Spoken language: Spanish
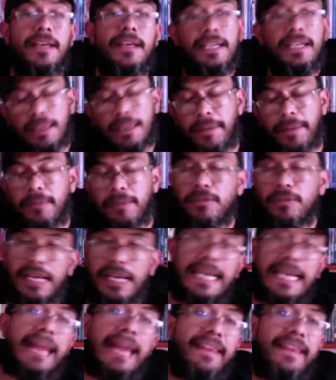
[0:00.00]
Y también
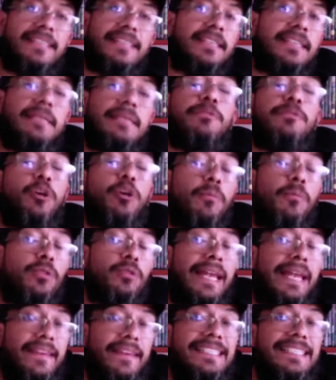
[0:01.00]
con Nader
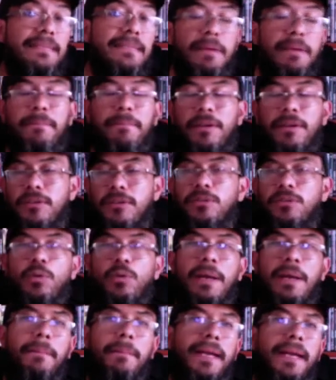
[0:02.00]
y Simin, perdón, son
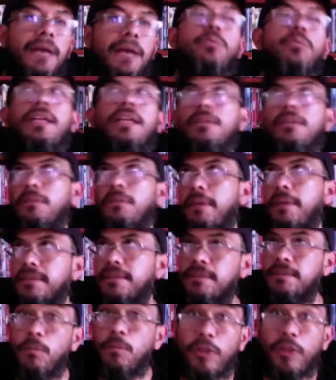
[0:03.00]
una pareja un tanto
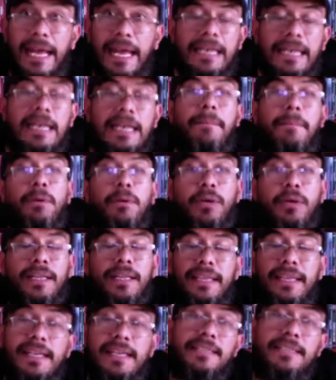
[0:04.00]
más moderna, pero que
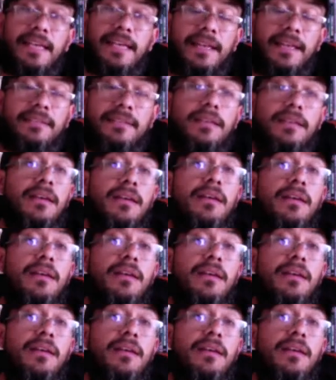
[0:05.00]
tiene necesidades